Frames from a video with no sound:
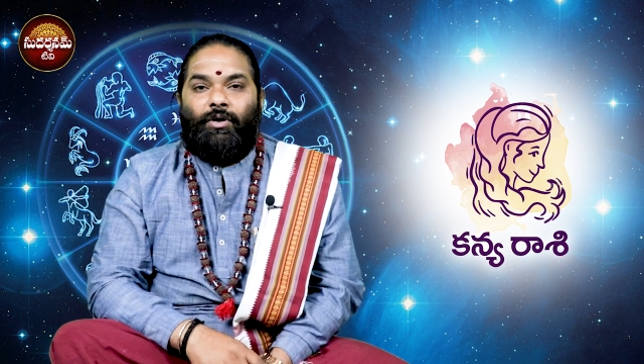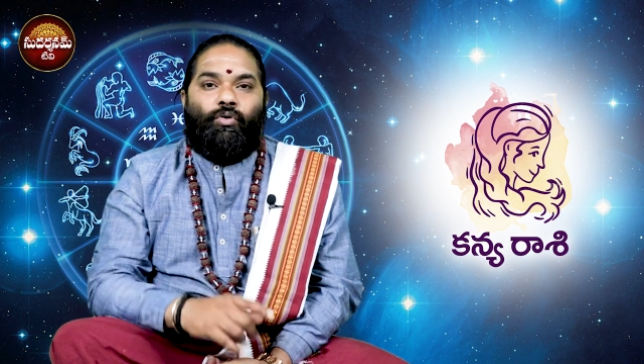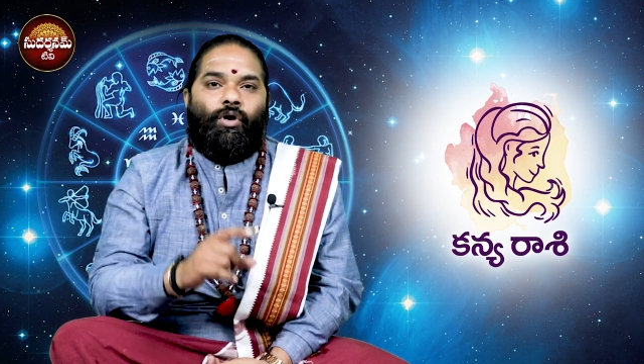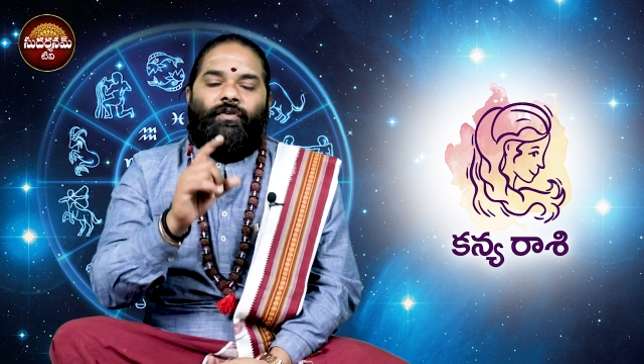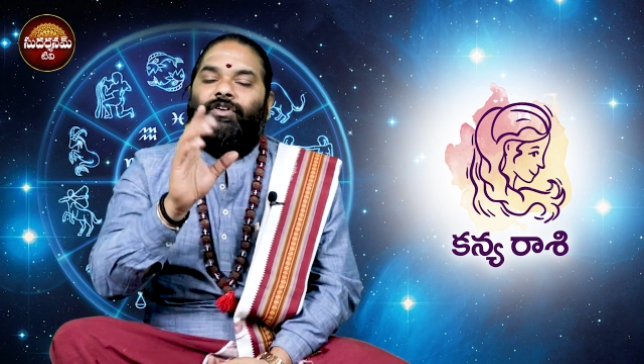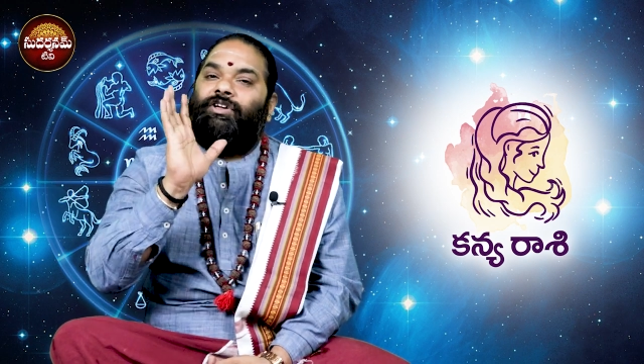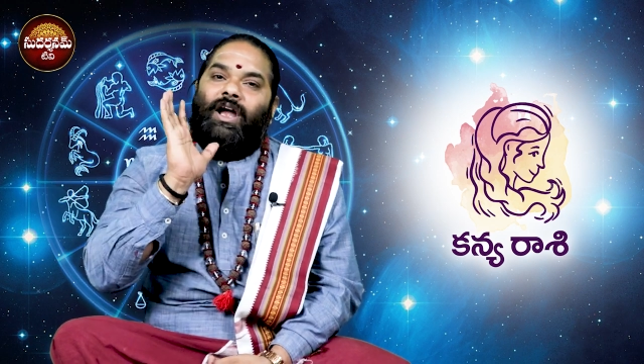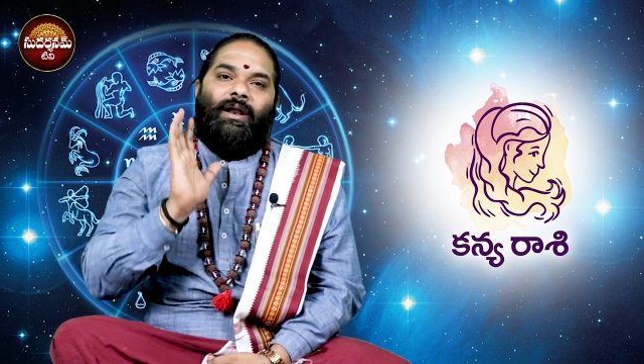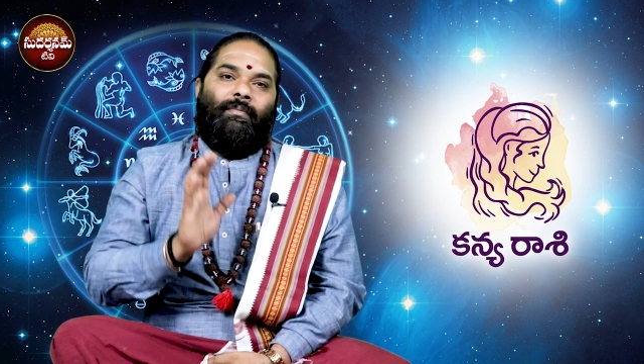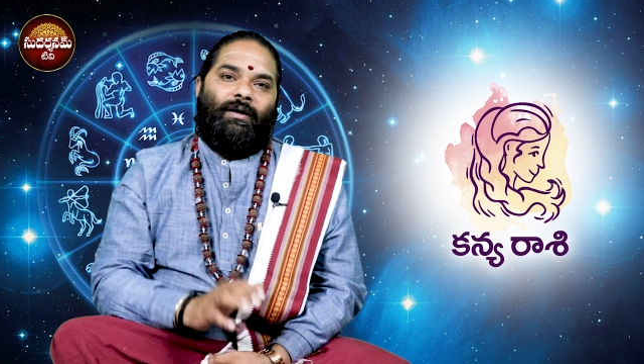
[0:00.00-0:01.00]
ఇంకొక
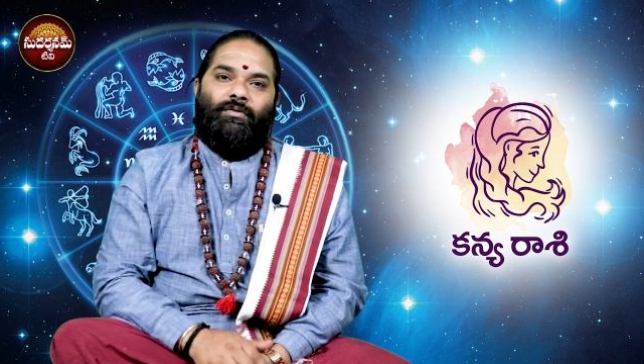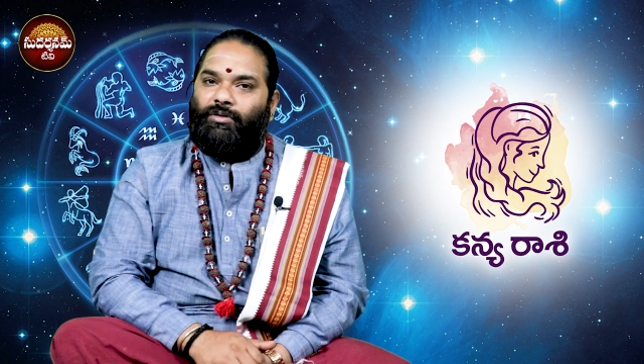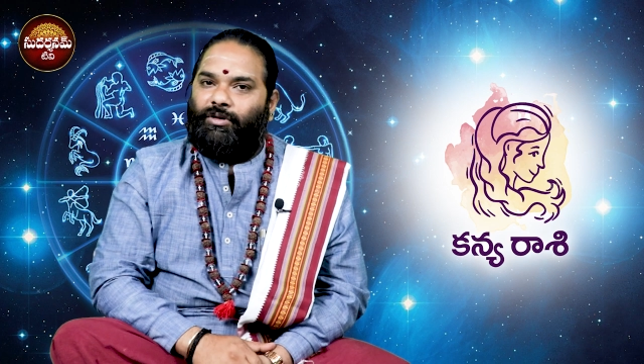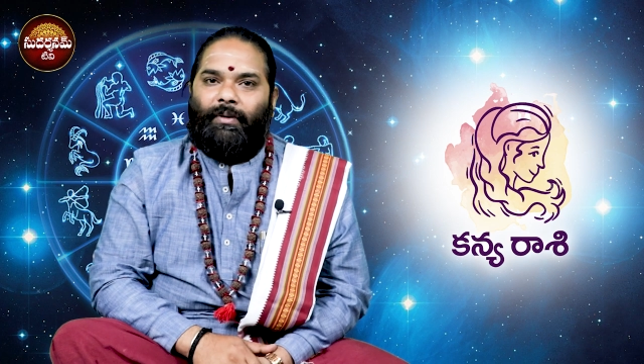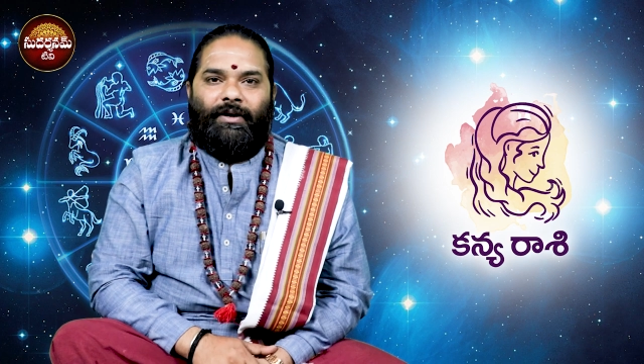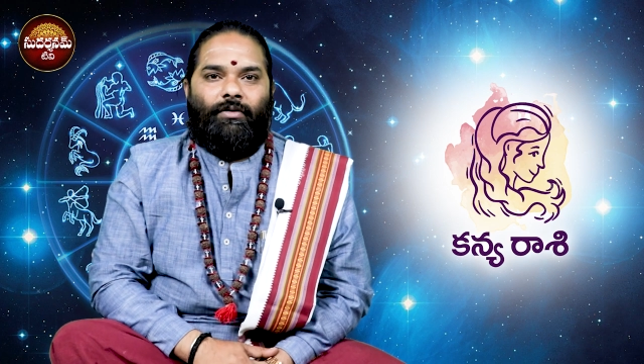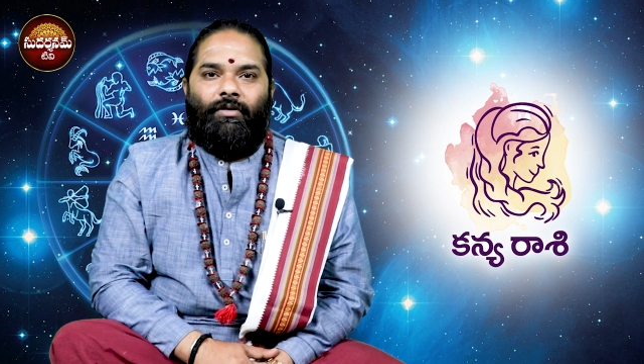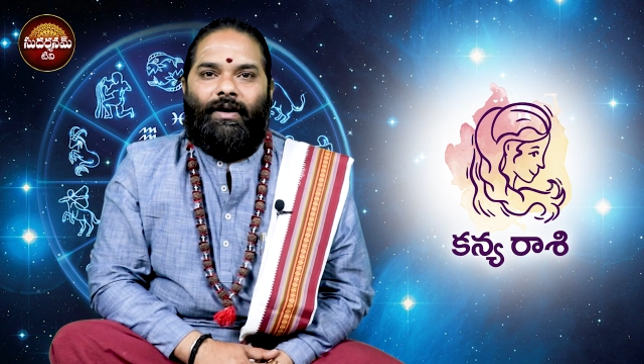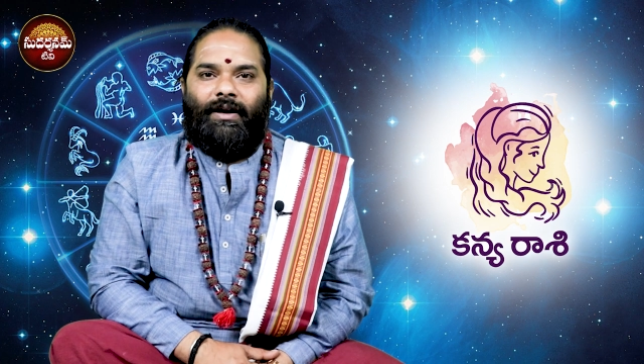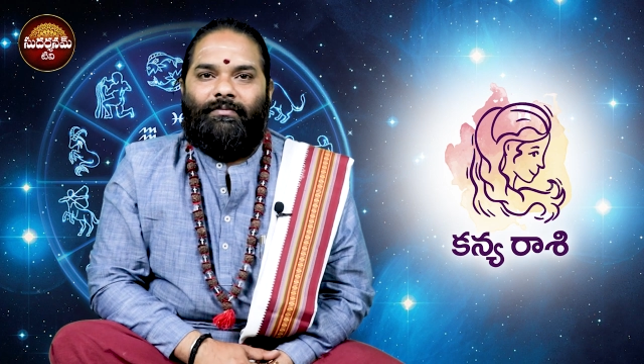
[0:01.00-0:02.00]
విషయాన్ని మనం
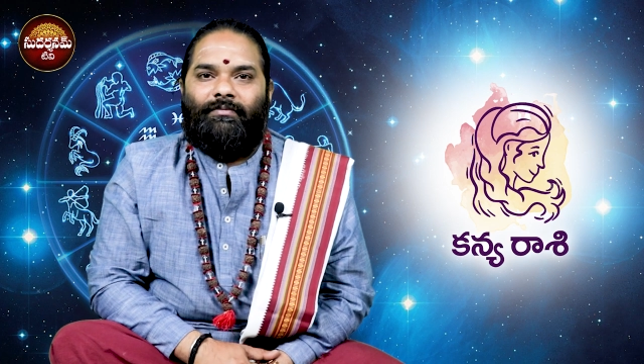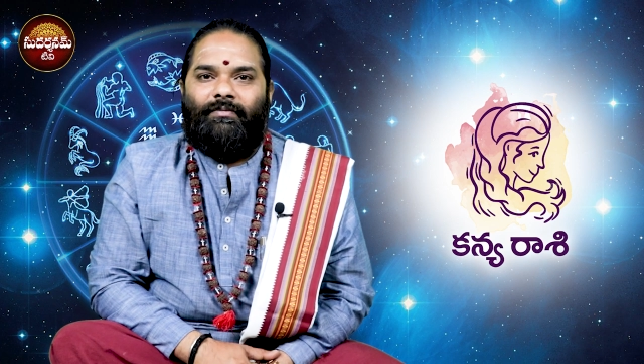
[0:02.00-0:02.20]
గుర్తుపెట్టుకోవాలి